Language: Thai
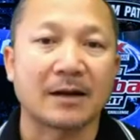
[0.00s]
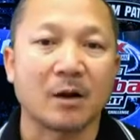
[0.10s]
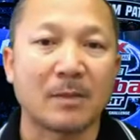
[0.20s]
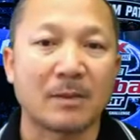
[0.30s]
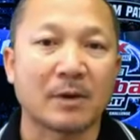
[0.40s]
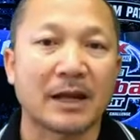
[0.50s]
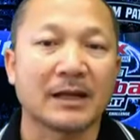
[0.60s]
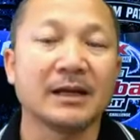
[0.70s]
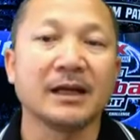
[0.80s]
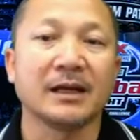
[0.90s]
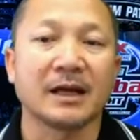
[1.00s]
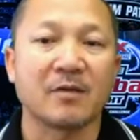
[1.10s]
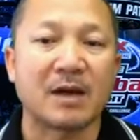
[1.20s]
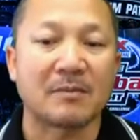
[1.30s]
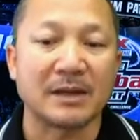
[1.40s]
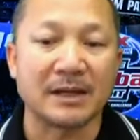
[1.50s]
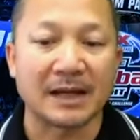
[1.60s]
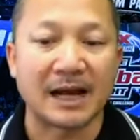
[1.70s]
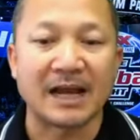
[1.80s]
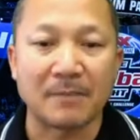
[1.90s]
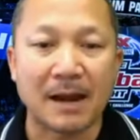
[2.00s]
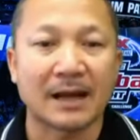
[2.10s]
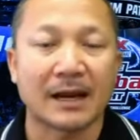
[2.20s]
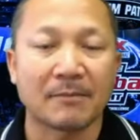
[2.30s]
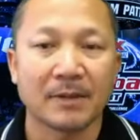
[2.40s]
ของแม็กมวยไทยนิดนึงนะครับว่ามียังไงบ้างนะครับ